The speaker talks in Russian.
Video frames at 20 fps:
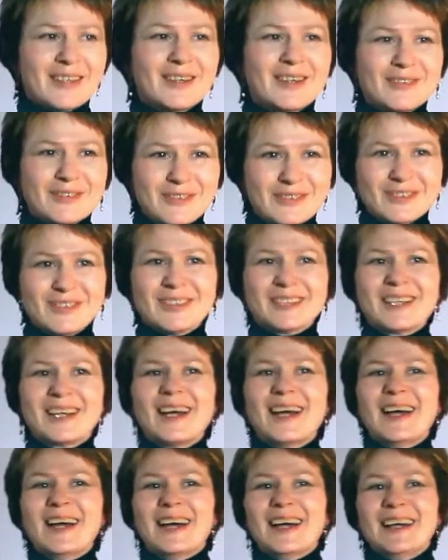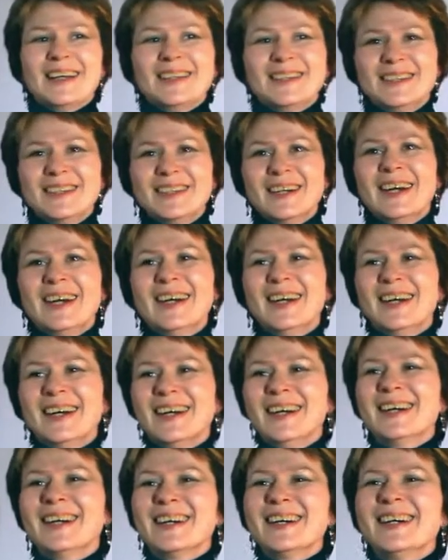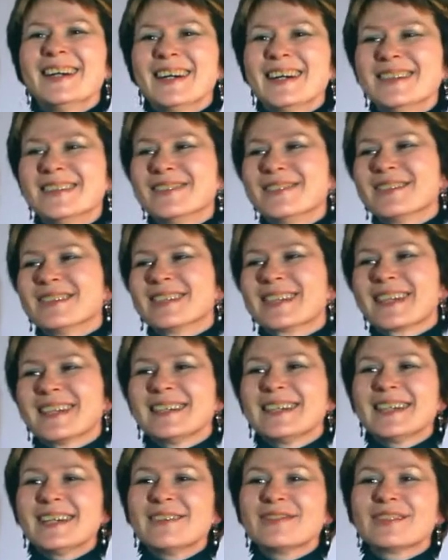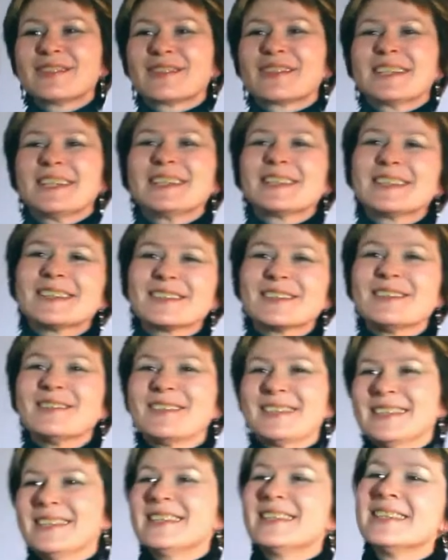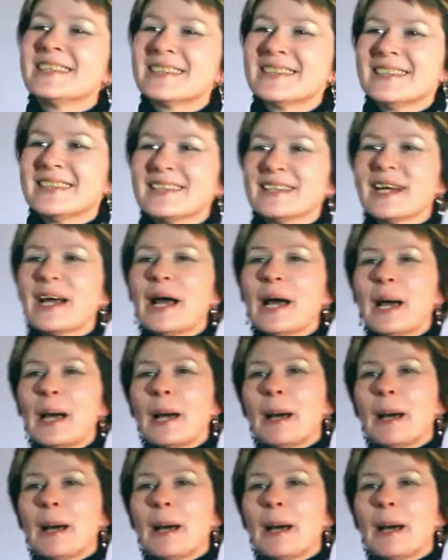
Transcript: Вот. Но, ну, вот. Хотя автору, конечно, совесть надо знать.